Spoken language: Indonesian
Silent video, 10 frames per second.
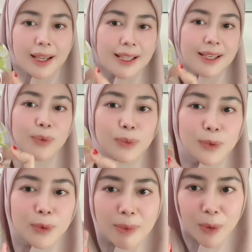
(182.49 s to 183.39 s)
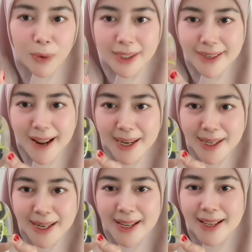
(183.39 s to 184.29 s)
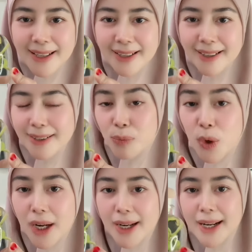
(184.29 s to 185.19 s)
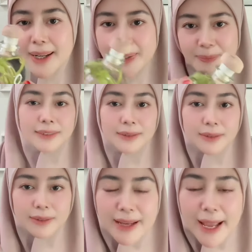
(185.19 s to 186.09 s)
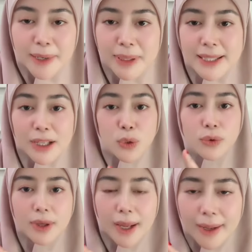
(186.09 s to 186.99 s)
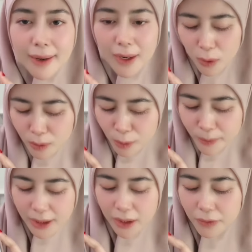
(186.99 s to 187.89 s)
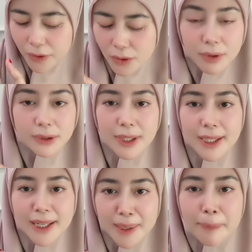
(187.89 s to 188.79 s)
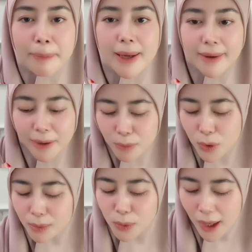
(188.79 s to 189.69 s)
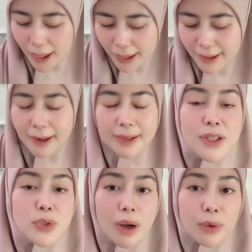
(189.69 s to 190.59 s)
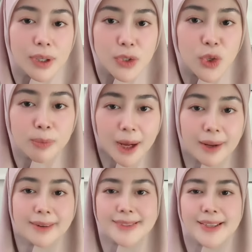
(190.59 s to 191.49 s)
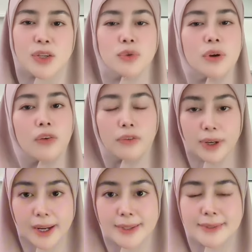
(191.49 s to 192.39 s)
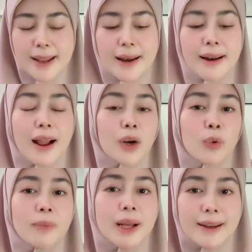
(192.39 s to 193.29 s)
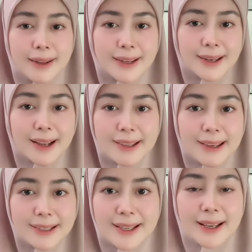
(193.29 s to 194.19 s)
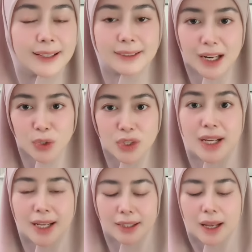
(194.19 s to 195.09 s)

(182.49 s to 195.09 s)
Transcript: Ini untuk mawar dan uh, bunga kanangan dan bisa juga kalau mau bikin infused water kenanga pakai buah-buahan ya ini juga aku udah coba rasanya juga fresh dan aroma dari kenanganya ini nggak terlalu nyengat